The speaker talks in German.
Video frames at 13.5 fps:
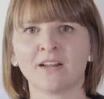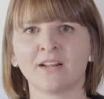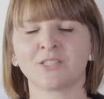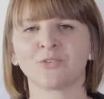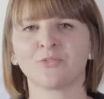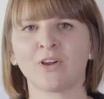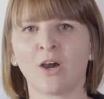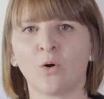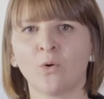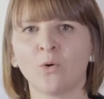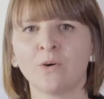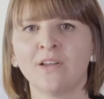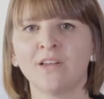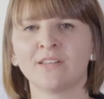mir als
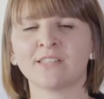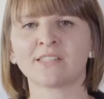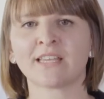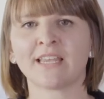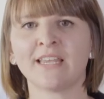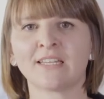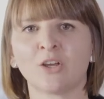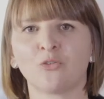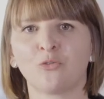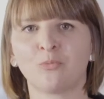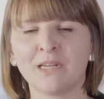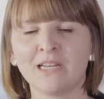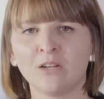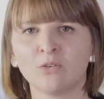Frau das Recht auf
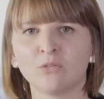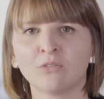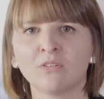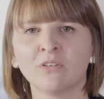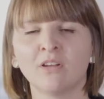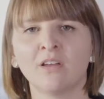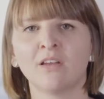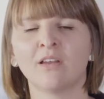Bildung,